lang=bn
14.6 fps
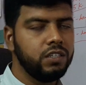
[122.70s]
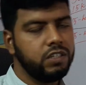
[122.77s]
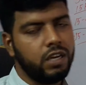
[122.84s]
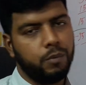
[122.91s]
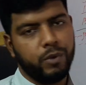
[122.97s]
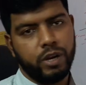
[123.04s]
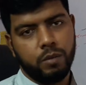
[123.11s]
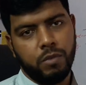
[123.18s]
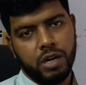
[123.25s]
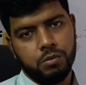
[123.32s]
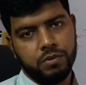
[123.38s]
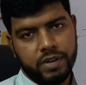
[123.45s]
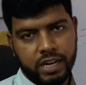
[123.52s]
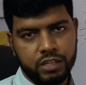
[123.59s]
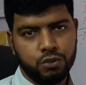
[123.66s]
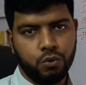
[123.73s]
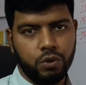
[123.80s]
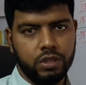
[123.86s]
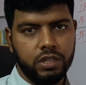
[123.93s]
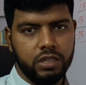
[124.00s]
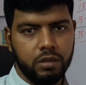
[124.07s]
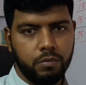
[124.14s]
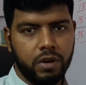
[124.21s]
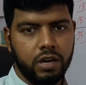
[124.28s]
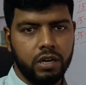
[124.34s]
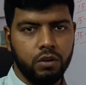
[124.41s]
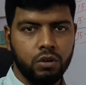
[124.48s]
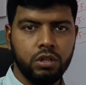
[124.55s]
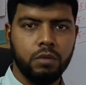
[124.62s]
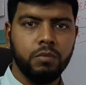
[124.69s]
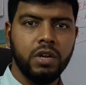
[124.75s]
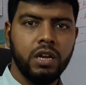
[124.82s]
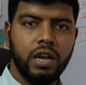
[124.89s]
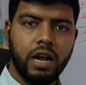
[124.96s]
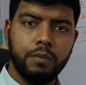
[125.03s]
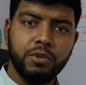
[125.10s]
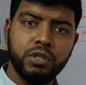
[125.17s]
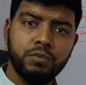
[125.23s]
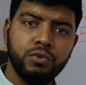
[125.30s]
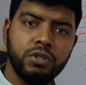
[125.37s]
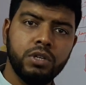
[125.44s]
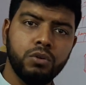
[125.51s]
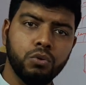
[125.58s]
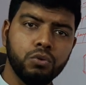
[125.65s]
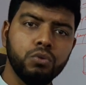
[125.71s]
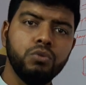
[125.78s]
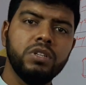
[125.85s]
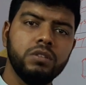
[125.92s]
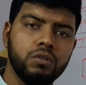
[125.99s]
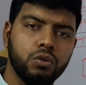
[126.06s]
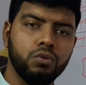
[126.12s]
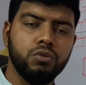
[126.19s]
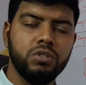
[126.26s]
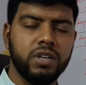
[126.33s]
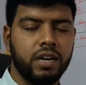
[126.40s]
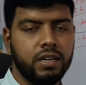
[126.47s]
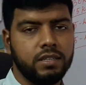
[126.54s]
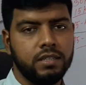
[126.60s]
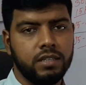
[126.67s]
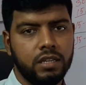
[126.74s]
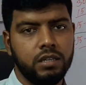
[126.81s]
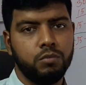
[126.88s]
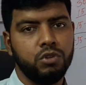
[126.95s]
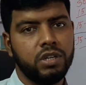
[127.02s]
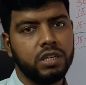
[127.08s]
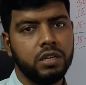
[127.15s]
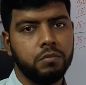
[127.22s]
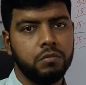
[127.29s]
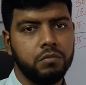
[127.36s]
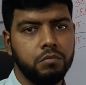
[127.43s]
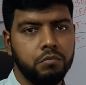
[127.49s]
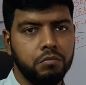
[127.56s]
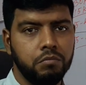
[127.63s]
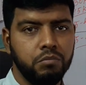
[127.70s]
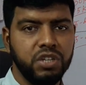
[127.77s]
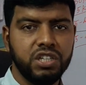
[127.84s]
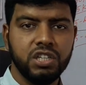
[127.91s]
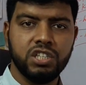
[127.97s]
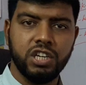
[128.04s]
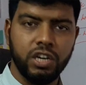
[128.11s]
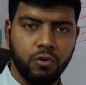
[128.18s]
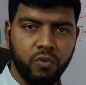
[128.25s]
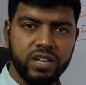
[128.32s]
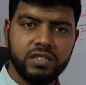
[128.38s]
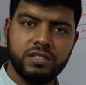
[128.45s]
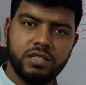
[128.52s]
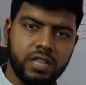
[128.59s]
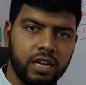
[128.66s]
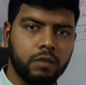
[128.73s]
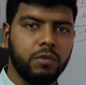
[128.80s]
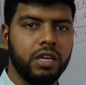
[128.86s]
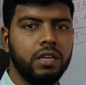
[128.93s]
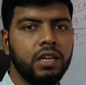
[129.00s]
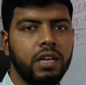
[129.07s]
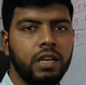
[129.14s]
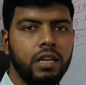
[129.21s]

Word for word: সে আমাকে ভালোভাবে কাজ করে দিতে পারে না অতএব আপনাদের প্রতি নতুন নতুন যারা আছেন তাদের প্রতি একটা বিশেষ রিকোয়েস্ট থাকবে